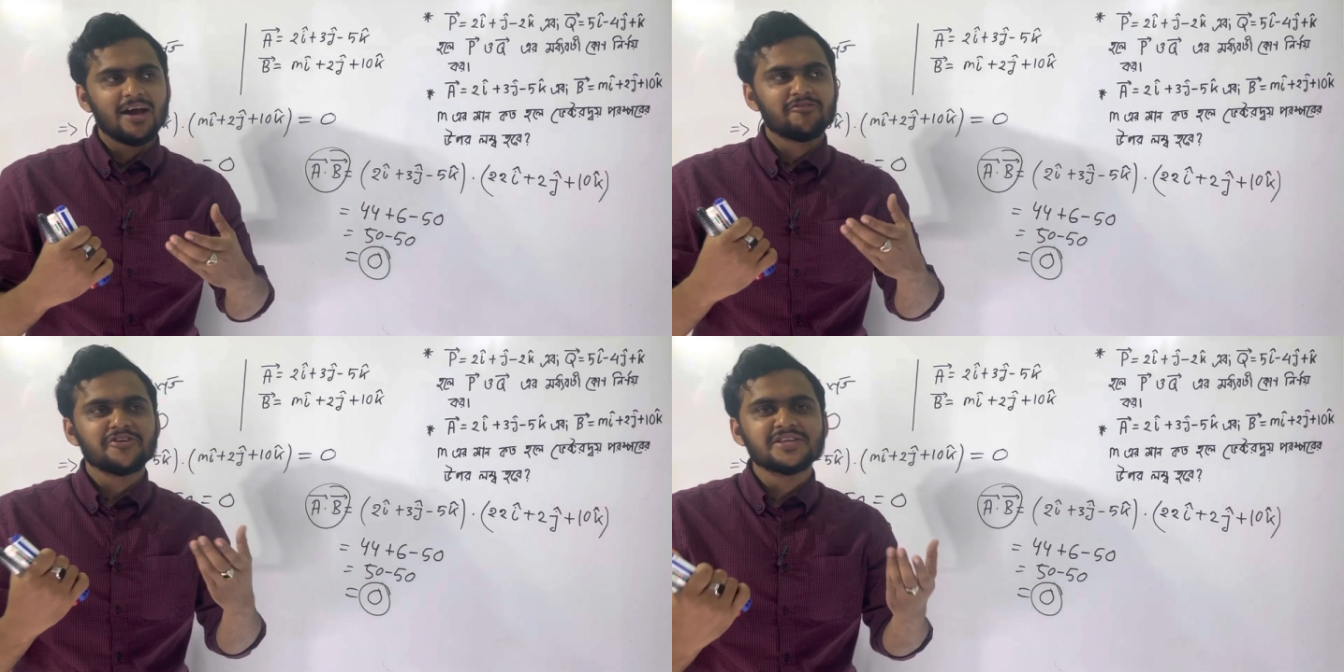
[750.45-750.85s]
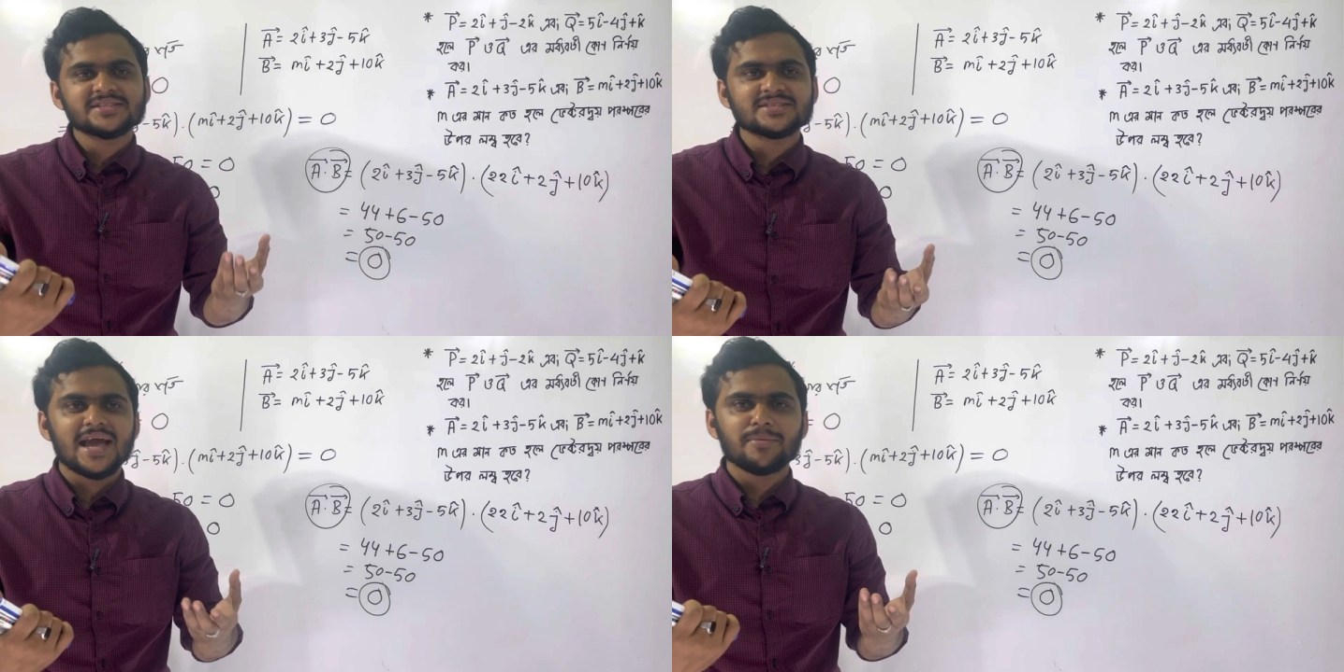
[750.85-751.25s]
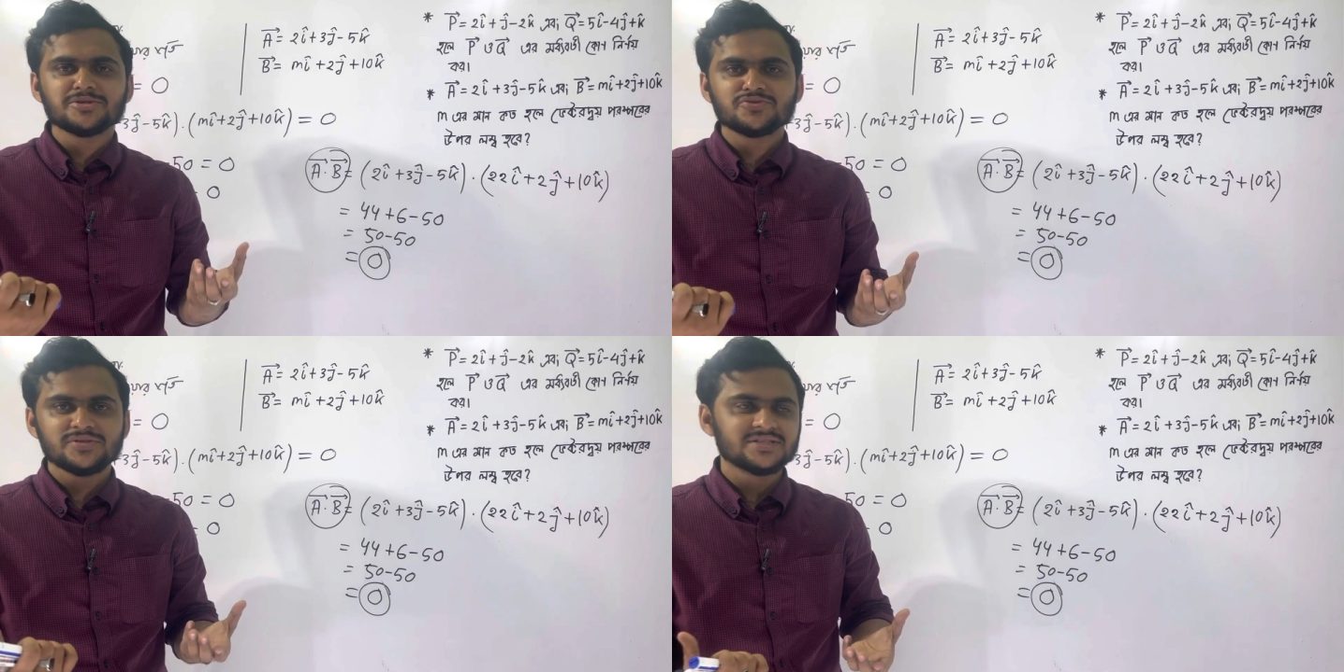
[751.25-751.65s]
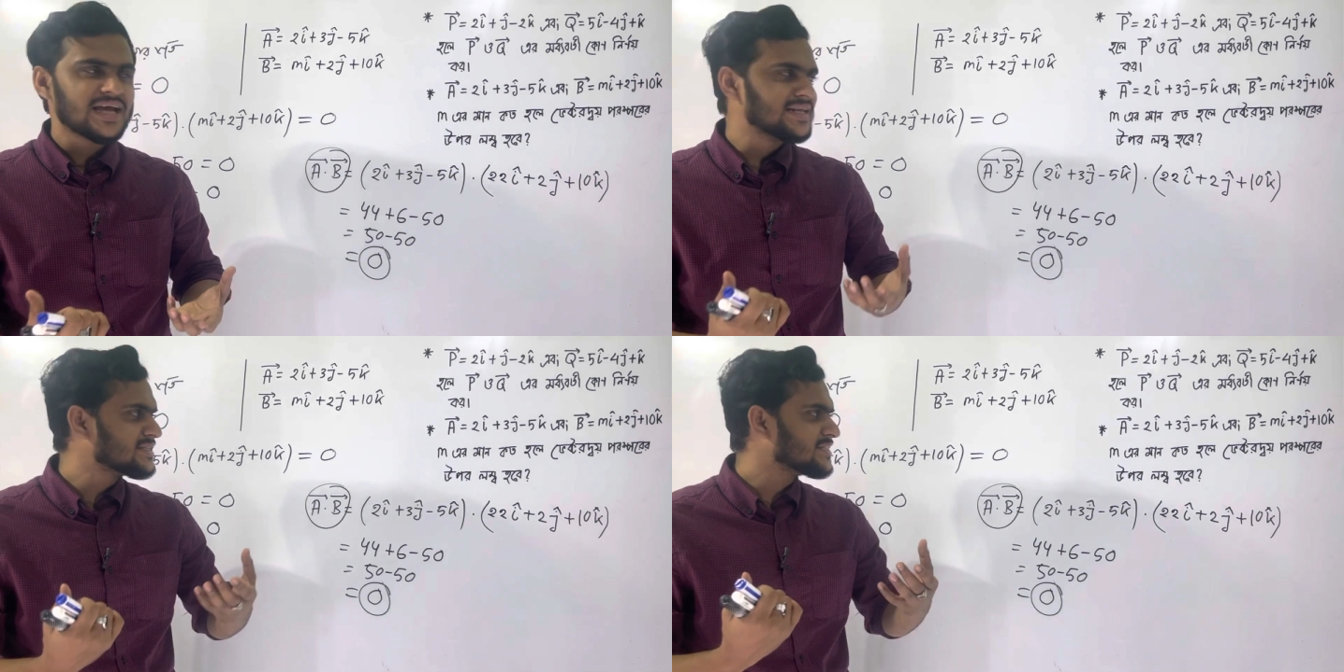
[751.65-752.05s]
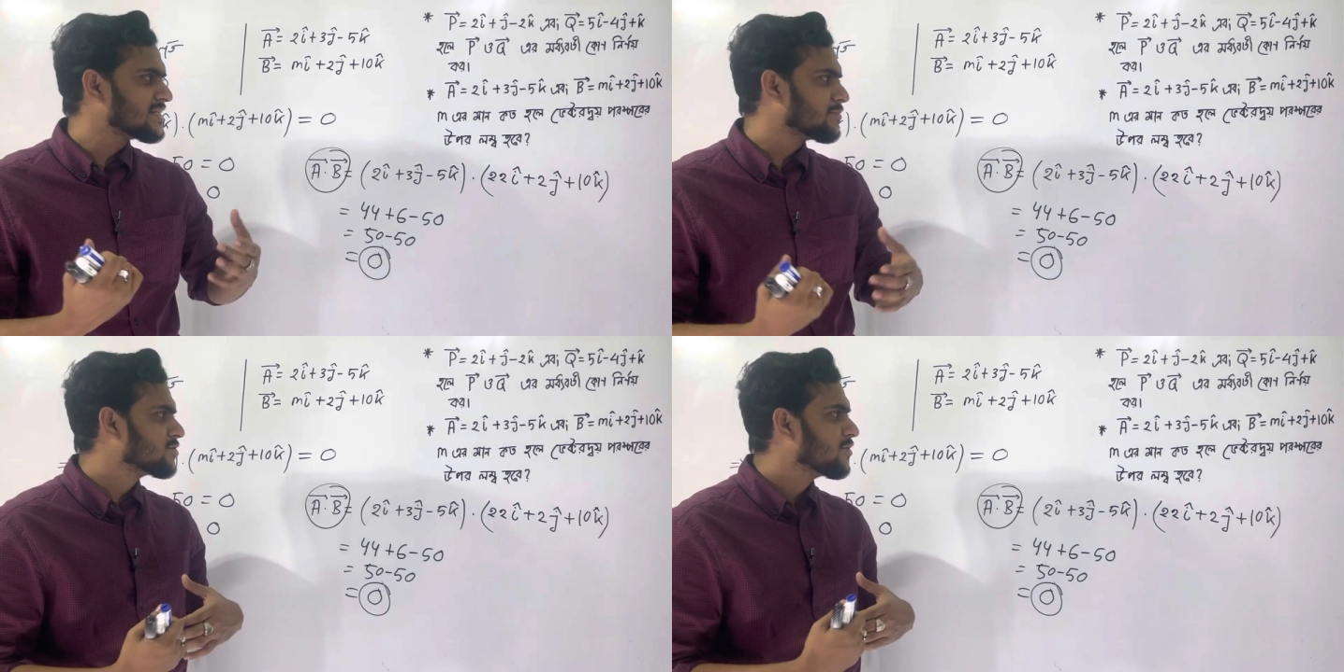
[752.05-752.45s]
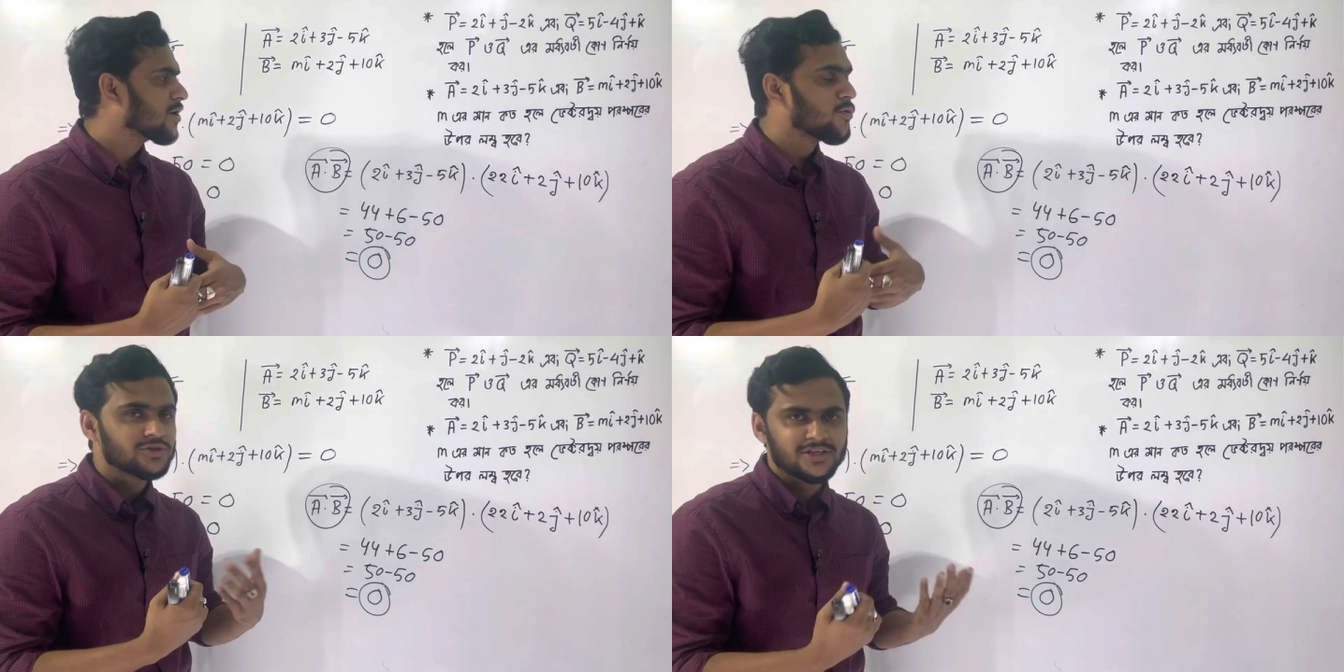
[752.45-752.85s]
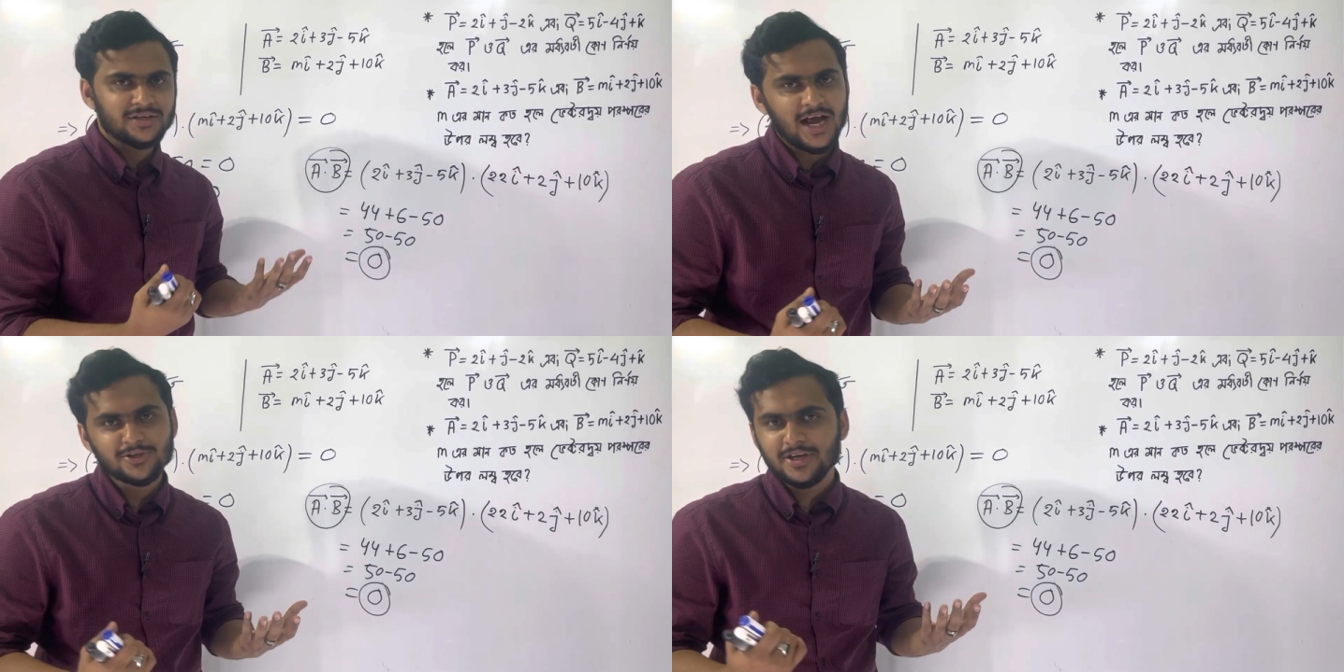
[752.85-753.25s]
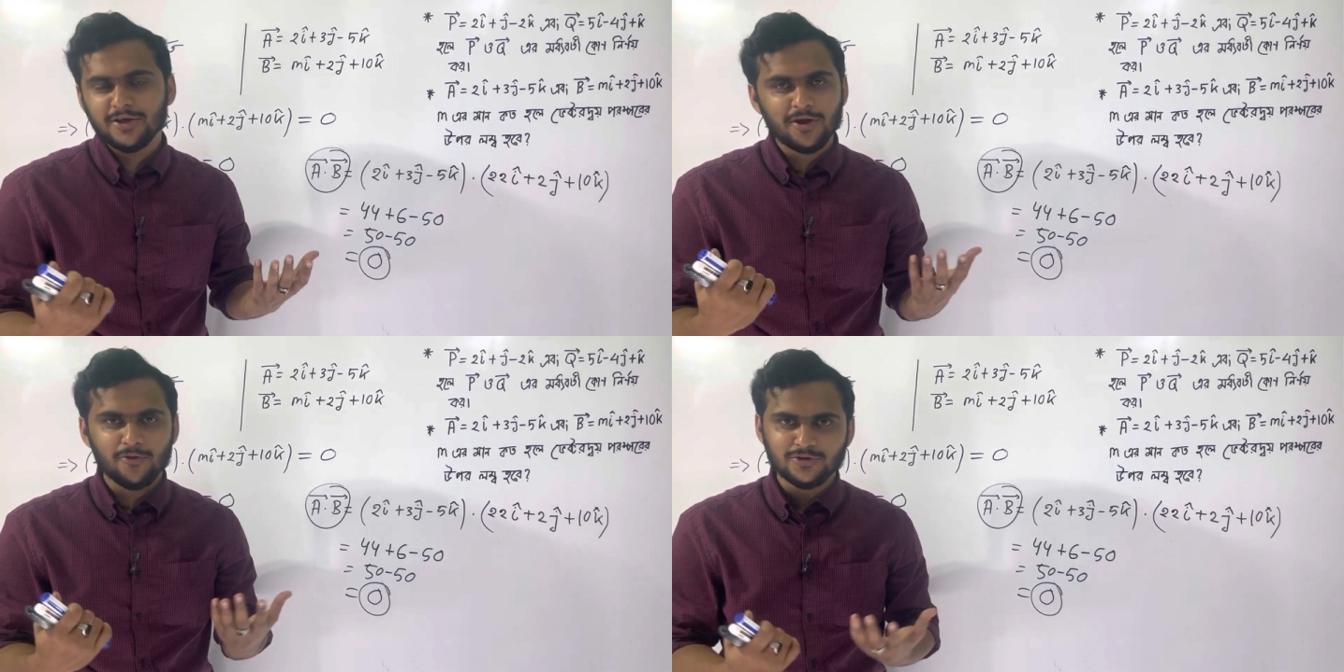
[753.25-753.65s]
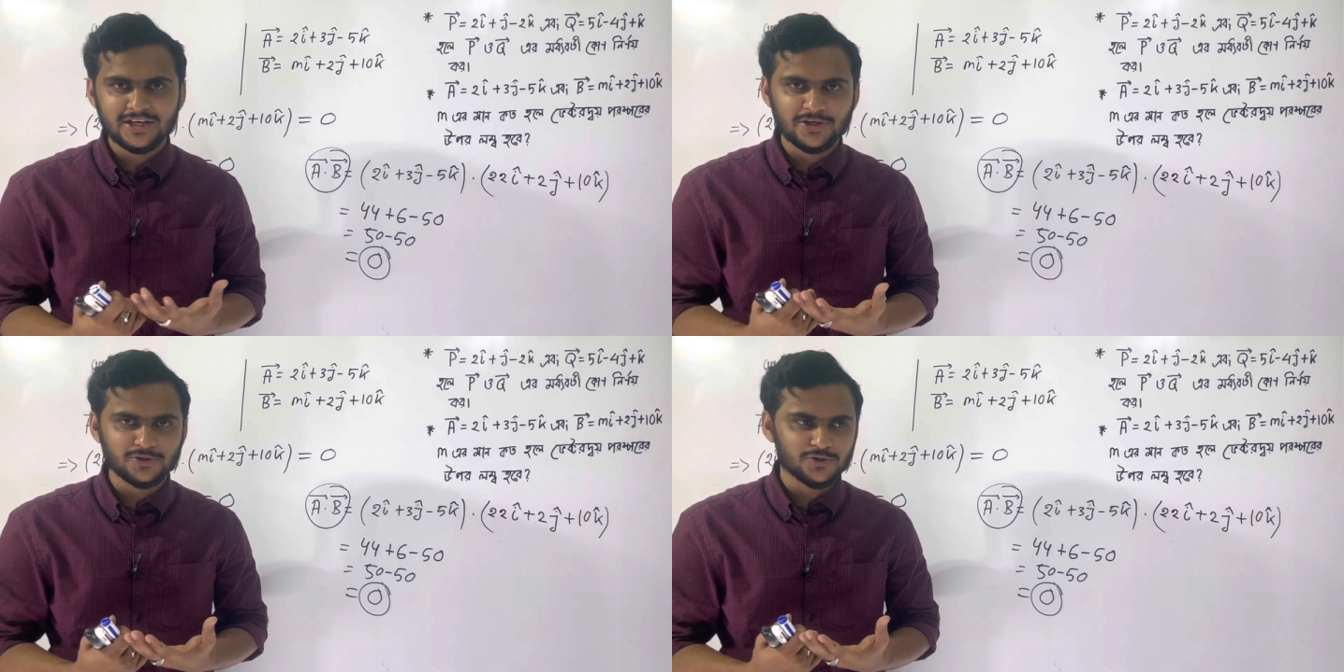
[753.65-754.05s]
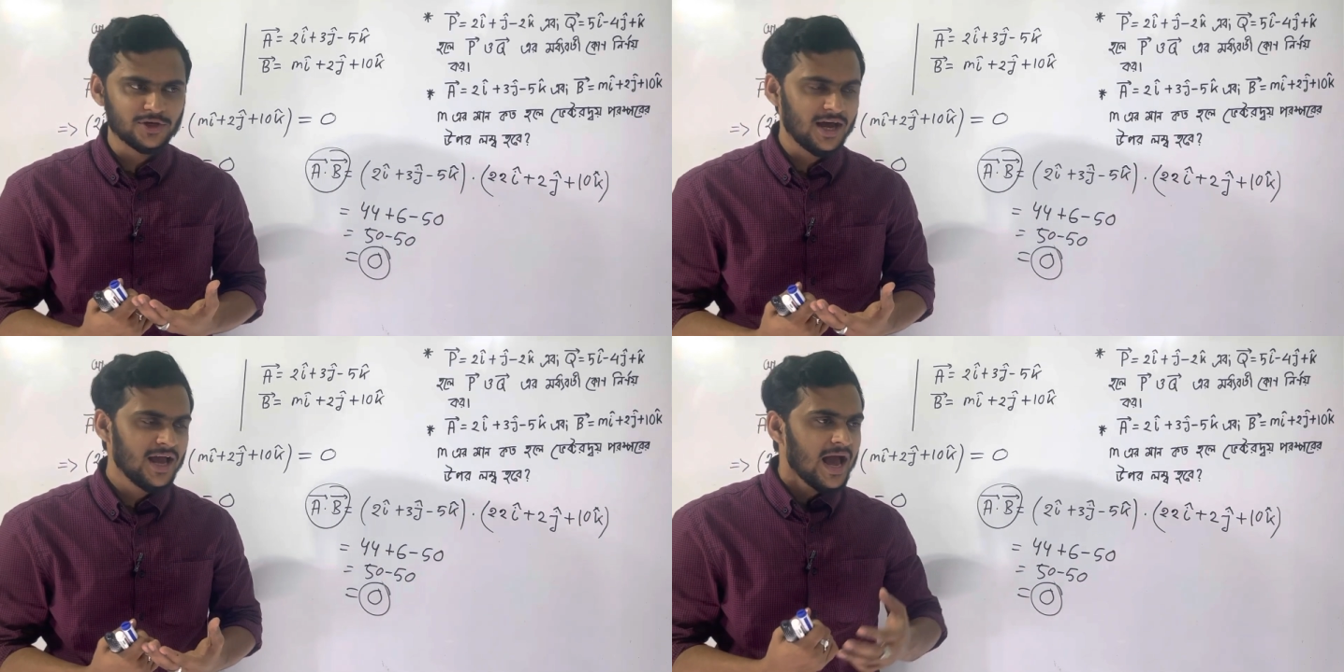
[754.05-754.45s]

ফিজিক্স কেমিস্ট্রি সায়েন্সের সাবজেক্টগুলো কঠিন আসলে এগুলো কঠিন কিছু না